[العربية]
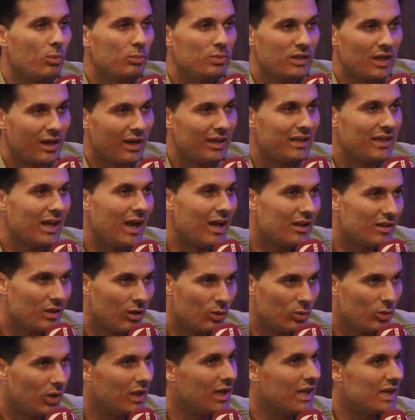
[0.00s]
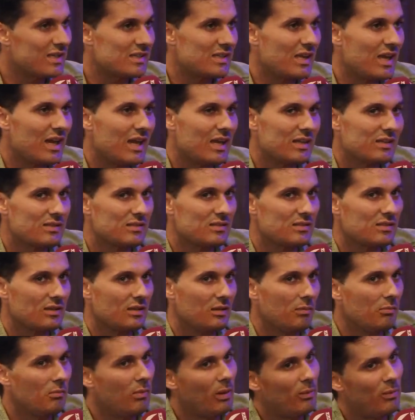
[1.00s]
برأيي هذا هو الأساس
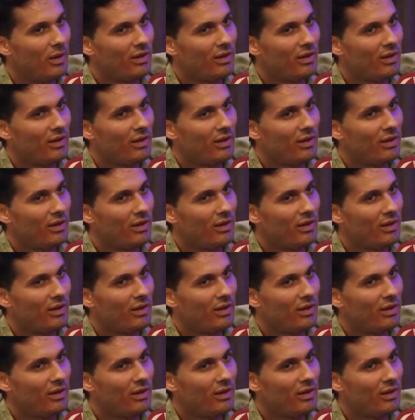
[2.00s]
ما